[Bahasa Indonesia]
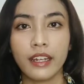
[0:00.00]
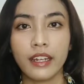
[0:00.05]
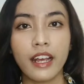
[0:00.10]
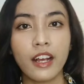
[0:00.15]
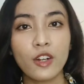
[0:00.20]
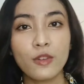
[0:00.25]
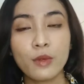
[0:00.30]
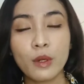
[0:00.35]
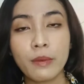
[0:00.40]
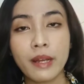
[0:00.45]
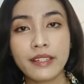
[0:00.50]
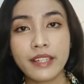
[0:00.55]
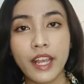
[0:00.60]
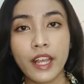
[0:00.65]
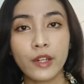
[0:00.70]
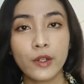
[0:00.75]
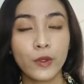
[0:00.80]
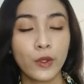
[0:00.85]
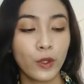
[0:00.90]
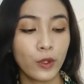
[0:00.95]
Nah, aku mau
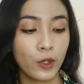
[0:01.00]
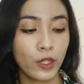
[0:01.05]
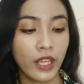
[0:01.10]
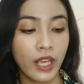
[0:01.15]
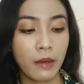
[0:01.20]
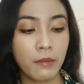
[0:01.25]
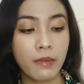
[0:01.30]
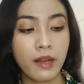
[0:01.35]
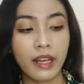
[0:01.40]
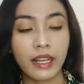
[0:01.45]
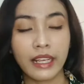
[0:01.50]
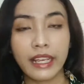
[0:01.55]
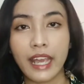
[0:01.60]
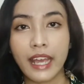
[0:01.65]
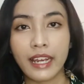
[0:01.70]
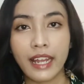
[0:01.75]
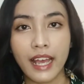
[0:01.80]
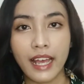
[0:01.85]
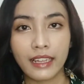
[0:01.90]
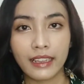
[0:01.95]
bacain dulu yang
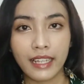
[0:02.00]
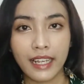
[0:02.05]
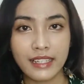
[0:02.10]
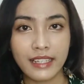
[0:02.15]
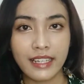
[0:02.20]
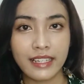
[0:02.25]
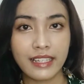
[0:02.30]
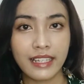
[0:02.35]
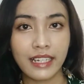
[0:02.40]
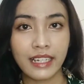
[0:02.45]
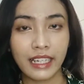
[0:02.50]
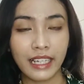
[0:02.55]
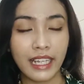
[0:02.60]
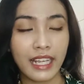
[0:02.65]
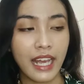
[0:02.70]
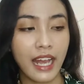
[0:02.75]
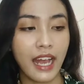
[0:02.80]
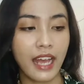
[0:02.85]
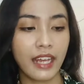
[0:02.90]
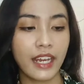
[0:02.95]
bagian atasnya
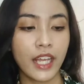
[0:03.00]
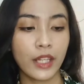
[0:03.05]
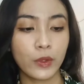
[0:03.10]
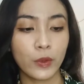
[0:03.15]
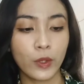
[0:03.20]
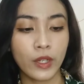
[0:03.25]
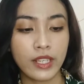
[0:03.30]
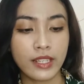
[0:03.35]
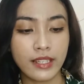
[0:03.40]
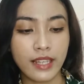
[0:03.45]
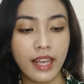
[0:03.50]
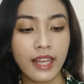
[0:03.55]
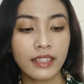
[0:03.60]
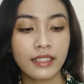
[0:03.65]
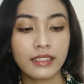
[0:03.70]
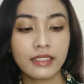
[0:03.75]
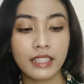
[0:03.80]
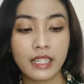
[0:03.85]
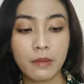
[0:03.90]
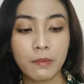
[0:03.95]
sini ada
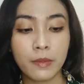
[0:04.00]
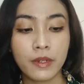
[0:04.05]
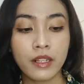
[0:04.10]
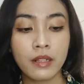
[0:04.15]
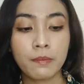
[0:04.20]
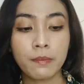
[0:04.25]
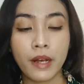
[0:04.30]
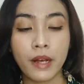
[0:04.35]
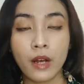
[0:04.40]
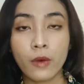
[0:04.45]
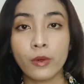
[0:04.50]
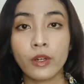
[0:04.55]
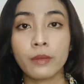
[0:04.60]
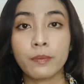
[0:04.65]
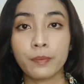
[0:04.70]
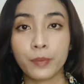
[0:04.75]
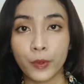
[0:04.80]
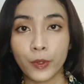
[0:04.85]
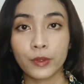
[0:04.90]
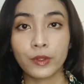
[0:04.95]
tulisan Triple
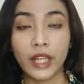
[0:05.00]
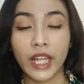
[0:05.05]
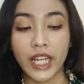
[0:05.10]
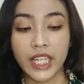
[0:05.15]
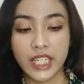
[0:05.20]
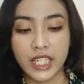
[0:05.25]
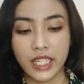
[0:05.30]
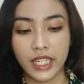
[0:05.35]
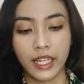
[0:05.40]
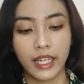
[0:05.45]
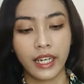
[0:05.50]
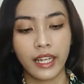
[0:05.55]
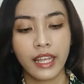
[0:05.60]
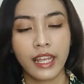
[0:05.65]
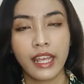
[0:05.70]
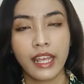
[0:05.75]
Power Protection.